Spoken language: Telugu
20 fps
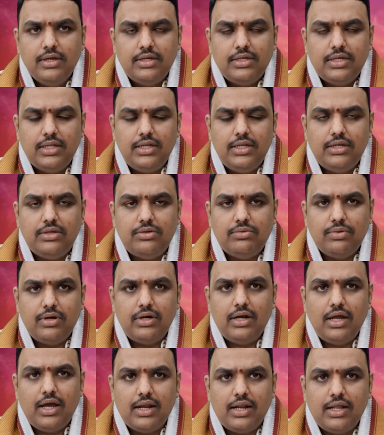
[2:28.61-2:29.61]

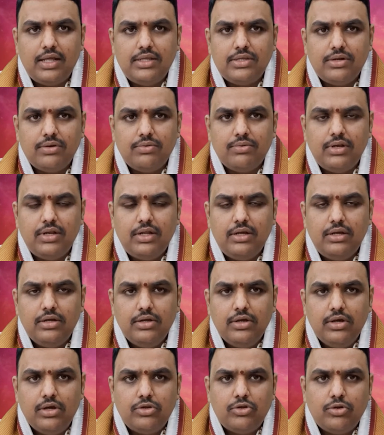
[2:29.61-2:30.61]
శనీశ్వరుని ఆరాధించడం వల్ల
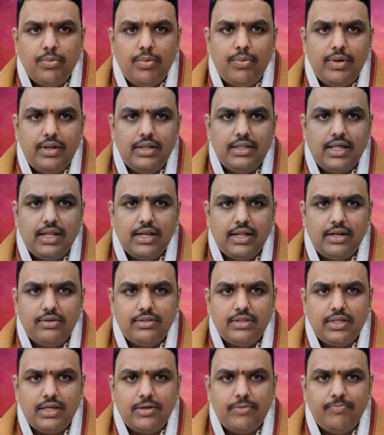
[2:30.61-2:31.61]
శుభ ఫలితాలు
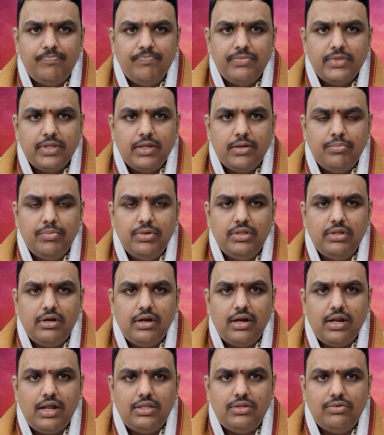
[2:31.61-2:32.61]
కలుగుతాయి మిథున
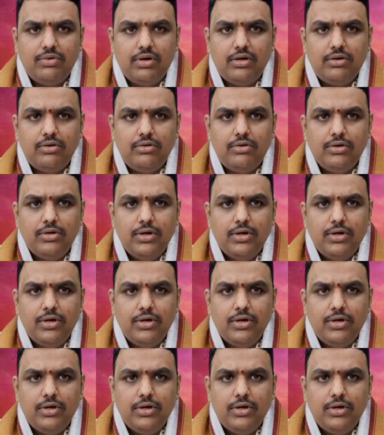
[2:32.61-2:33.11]
రాశి వారు